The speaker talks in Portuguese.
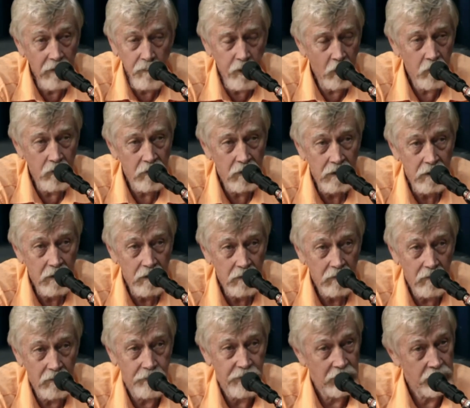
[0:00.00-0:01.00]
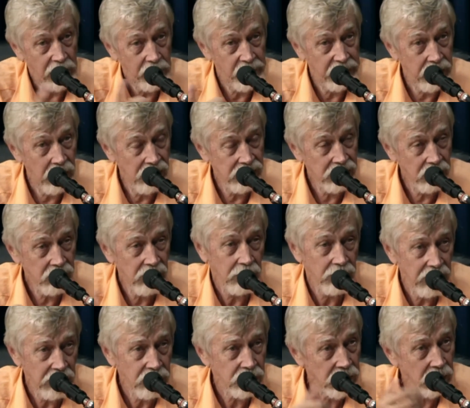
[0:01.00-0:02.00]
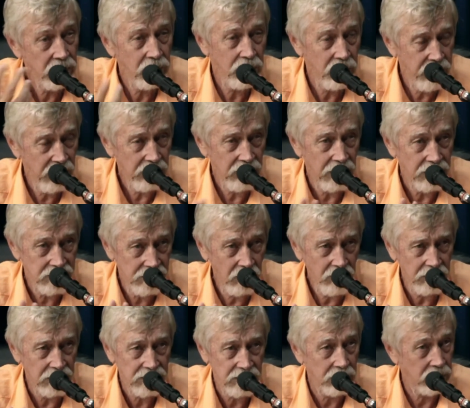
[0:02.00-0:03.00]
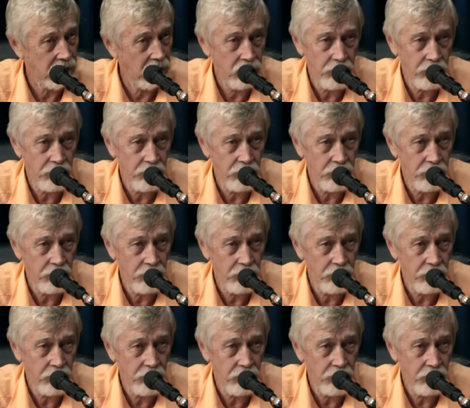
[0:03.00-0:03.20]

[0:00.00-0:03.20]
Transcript: tá bom. O problema é que eles não estão deixando governar, só isso.